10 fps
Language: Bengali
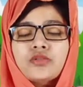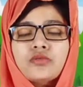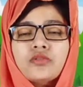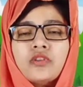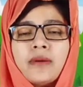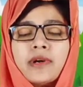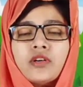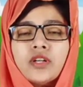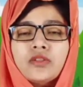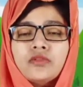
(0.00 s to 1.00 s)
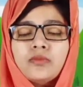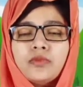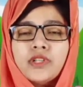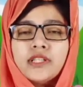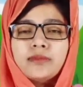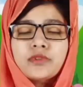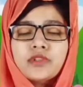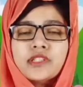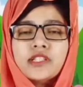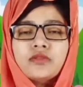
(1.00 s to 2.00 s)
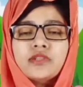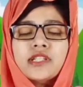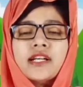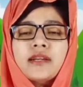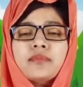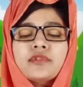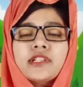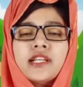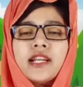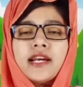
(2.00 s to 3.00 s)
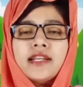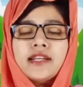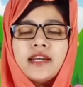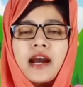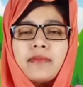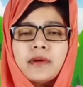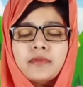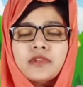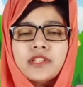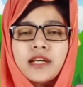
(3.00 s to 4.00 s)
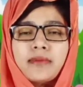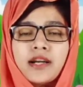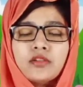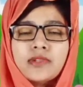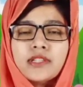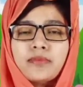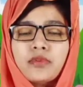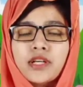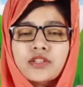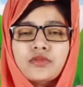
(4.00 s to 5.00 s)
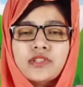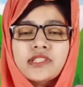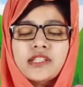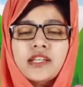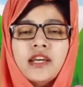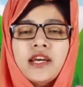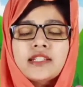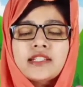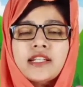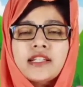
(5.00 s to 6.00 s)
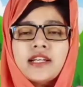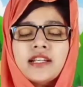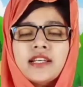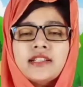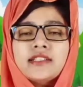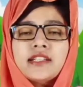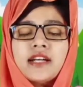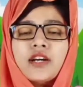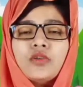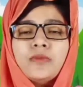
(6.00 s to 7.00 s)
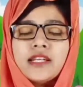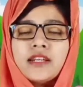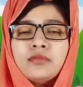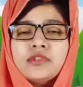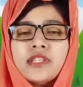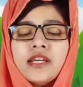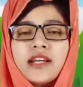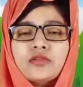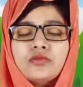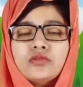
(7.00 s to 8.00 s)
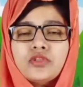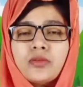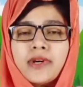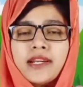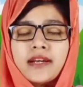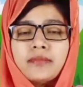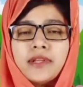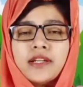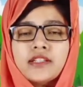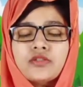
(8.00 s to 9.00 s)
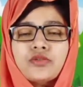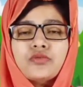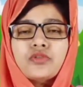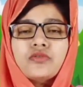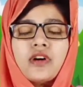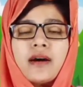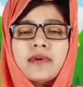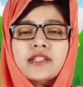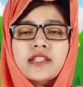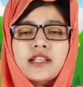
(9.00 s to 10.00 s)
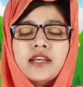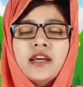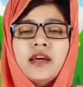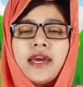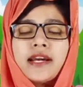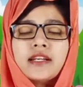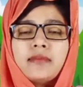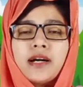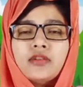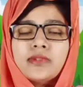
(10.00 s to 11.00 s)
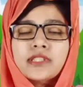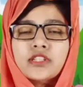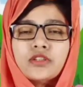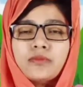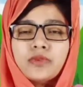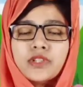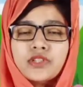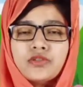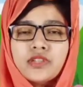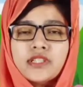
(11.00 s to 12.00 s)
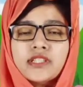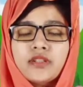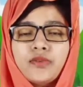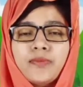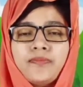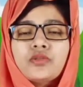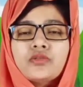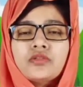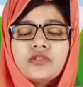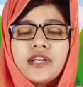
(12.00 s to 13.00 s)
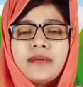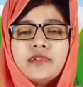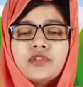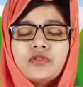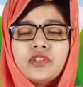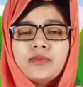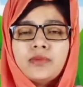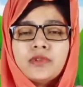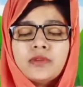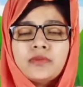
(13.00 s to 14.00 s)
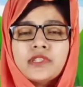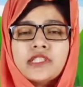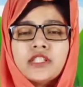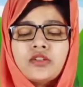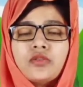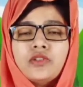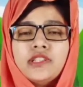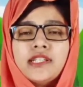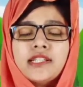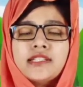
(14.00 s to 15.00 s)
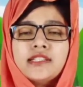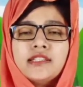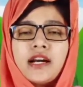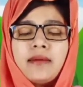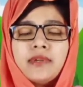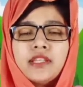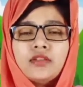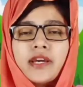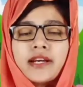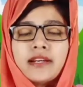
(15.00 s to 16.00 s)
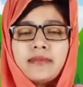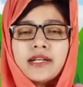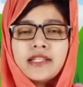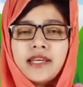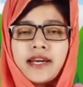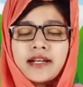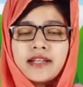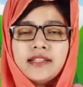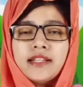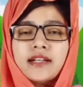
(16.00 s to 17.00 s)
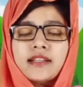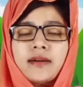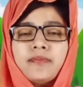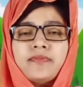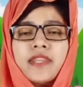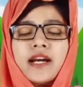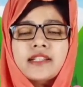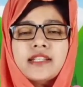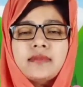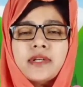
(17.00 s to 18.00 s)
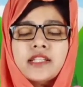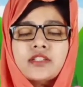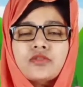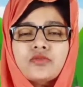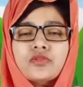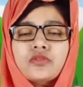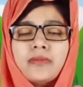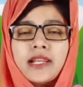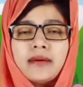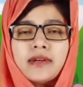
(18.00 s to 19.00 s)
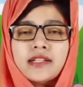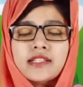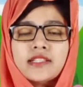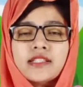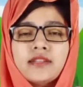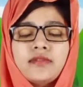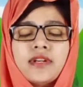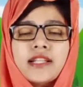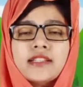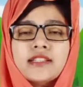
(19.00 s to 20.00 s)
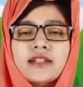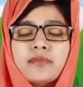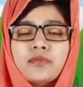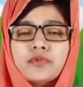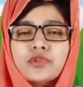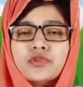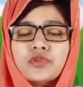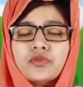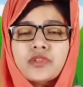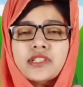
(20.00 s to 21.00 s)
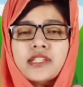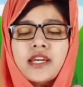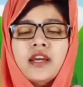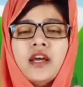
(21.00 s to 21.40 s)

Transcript: সৌজন্য আমাকে অনেকগুলো বই গিফট করেছিল যেখানে প্রতিটা লাইনে আমার প্রতি তার ভালোবাসা প্রকাশ করেছে সেটা দেখলে যে কারো এটা বুঝতে এতটুকু সময় লাগবে না যে সৌজন্য আমার সাথে একটা ভালোবাসার সম্পর্কে জড়িয়েছিল সৌজন্যকে আমি যখনই বিপদে পড়েছি তখনই ডেকেছি আমি কিন্তু একলা বাড়িতে একলাই থাকতাম আর সেই বাড়িতে সৌজন্য মেলাবার এসেছে রাত্রি যাপন পর্যন্ত করেছে